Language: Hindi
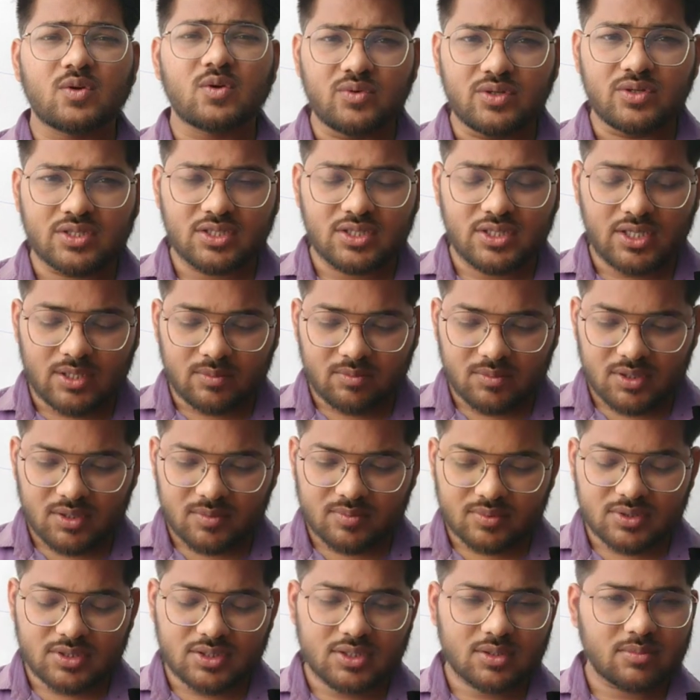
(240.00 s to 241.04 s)
उनकी एन
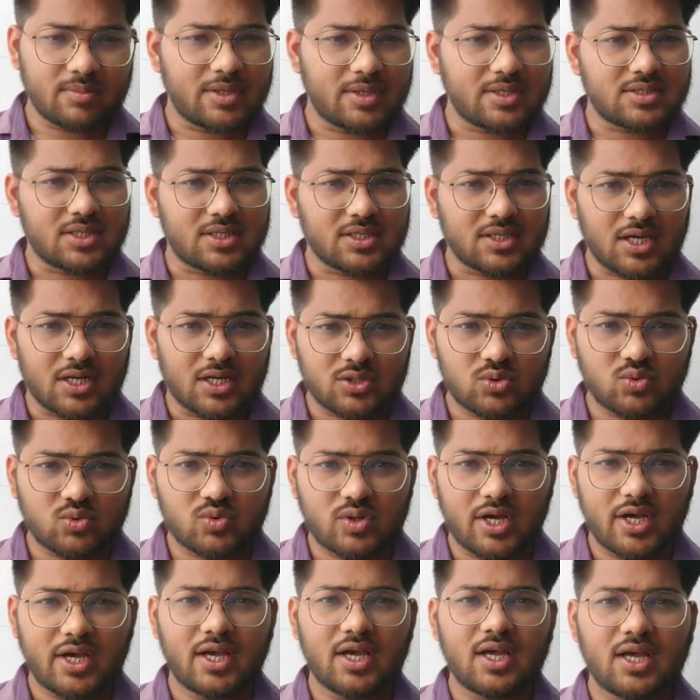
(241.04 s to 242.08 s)
ने मेंशन कर
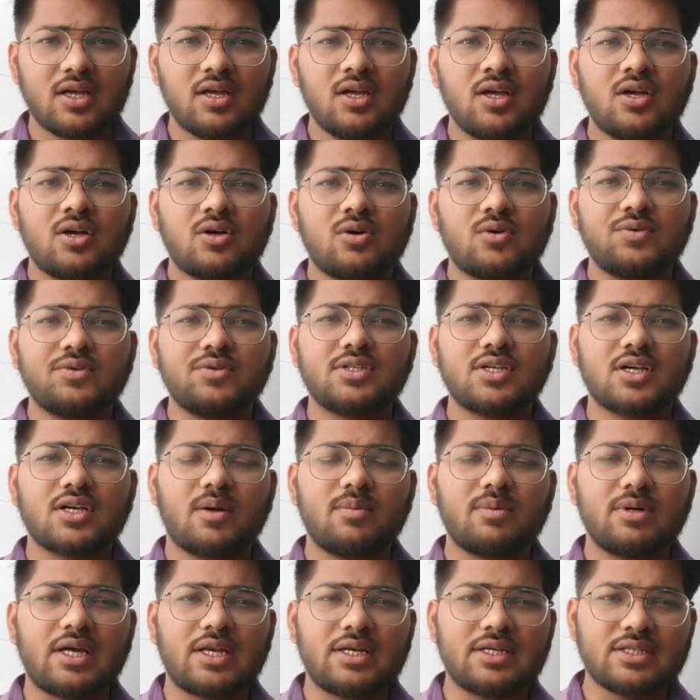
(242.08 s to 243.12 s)
चुका है उनसे
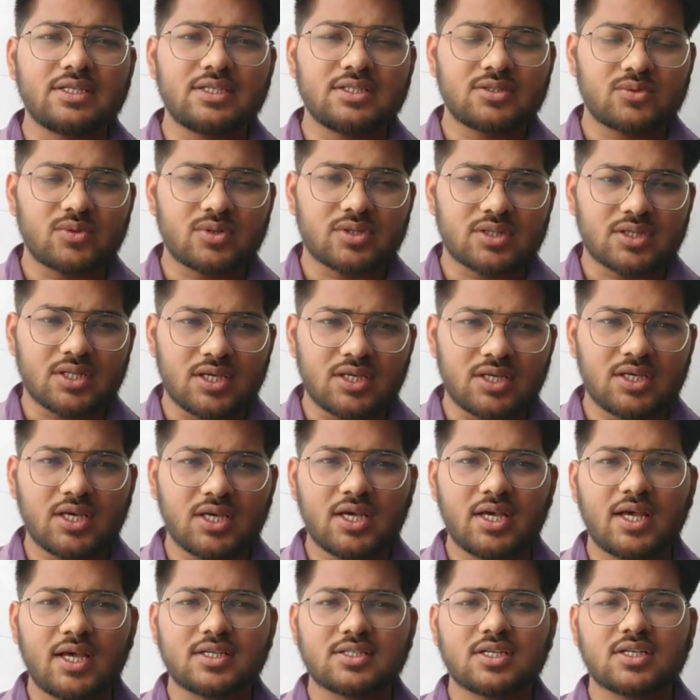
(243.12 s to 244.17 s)
घबराने की ज़रूरत नहीं
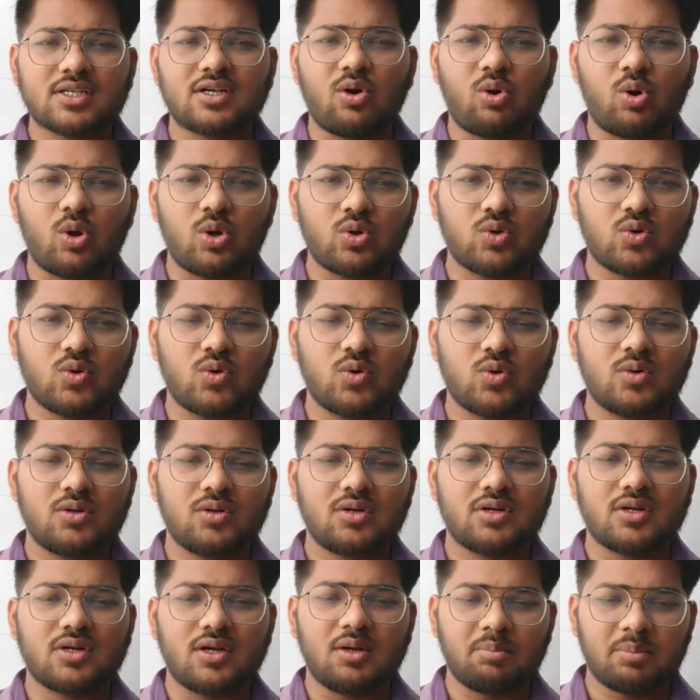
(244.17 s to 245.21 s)
है ऐसे कॉल को
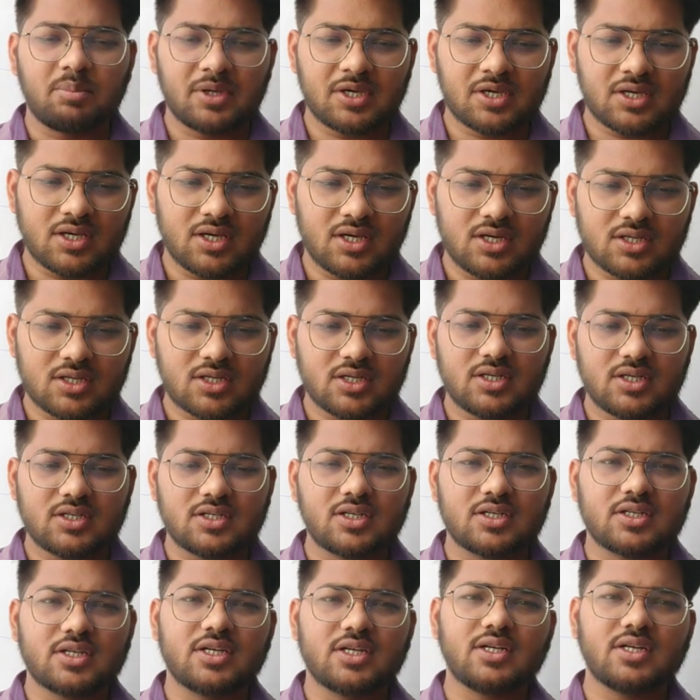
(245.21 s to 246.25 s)
पिक करके
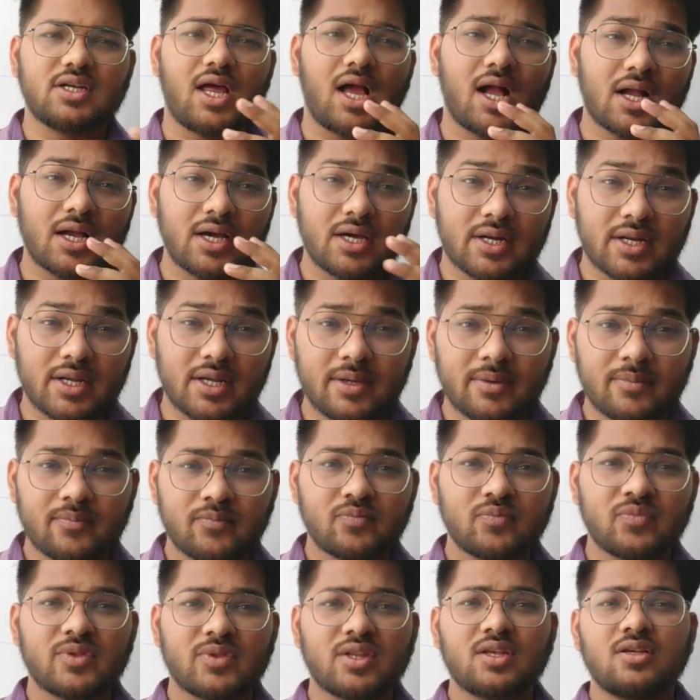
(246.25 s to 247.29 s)
इंटरटेन ना करें
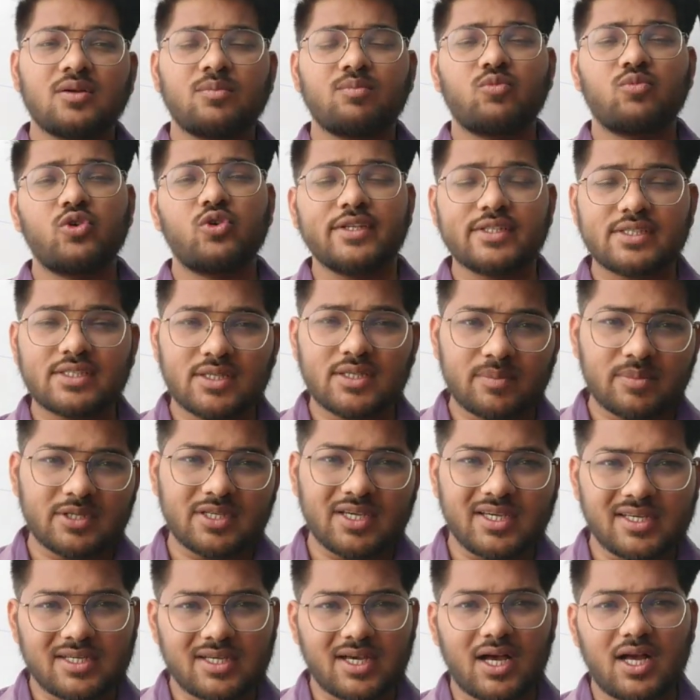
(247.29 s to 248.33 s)
पुलिस ने भी
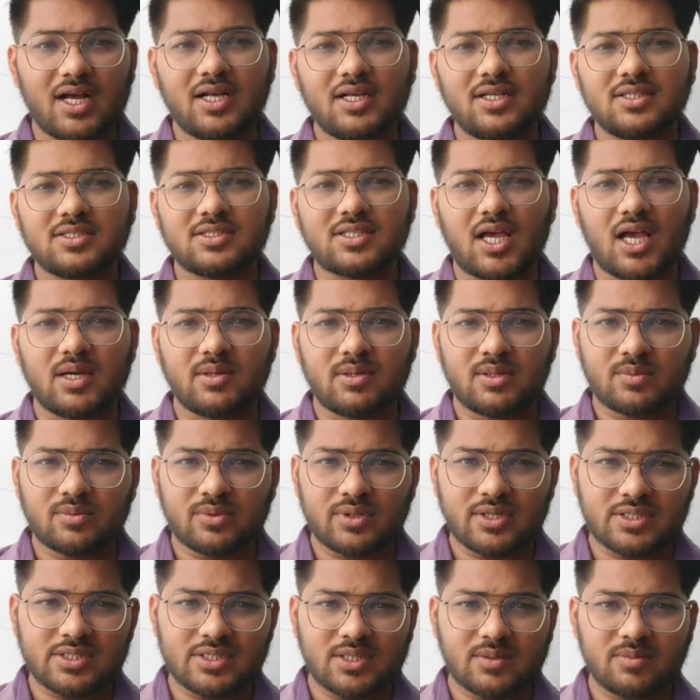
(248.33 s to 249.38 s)
यही कहा साइबर
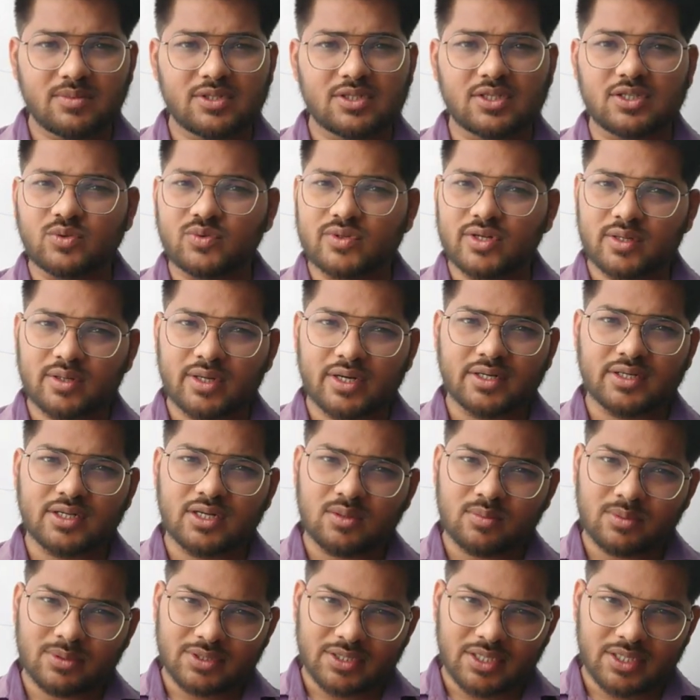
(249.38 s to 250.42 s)
पुलिस ने भी ट्विटर
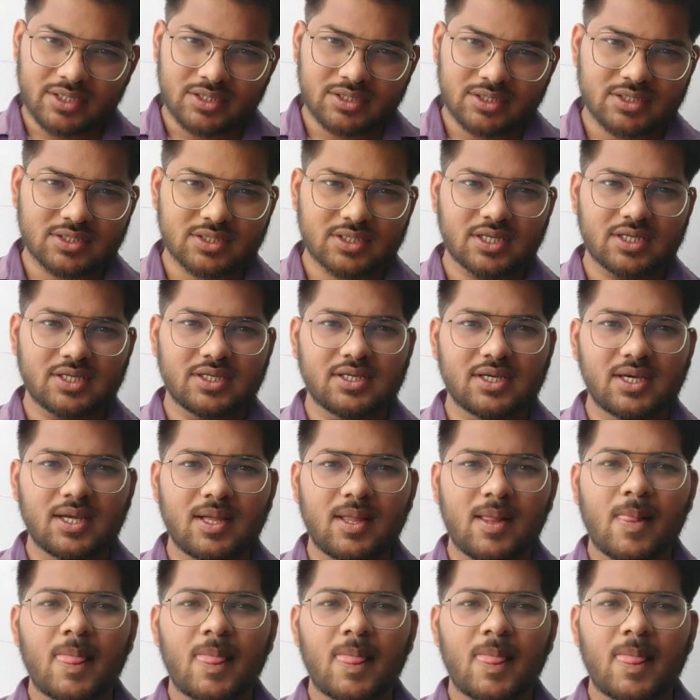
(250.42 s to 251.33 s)
हैंडल में यही चीज़ कही है